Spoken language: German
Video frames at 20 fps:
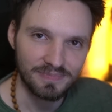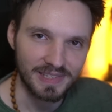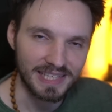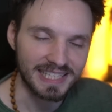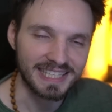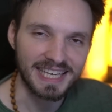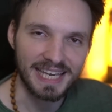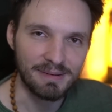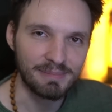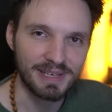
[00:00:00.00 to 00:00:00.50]

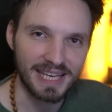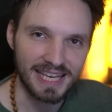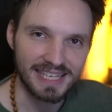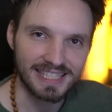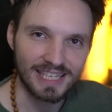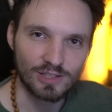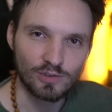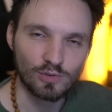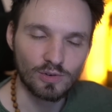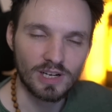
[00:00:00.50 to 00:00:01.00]
Im
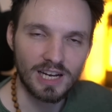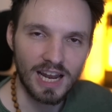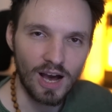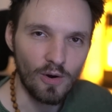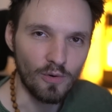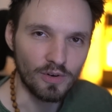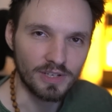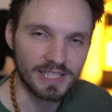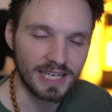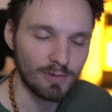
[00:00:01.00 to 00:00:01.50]
Gegensatz zu
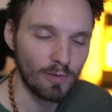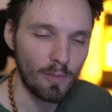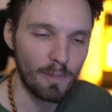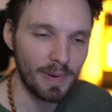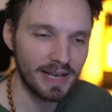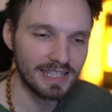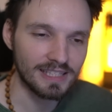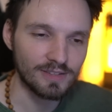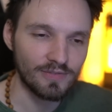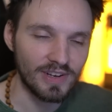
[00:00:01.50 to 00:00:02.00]
Klauen. Der
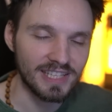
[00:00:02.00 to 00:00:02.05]
Moment,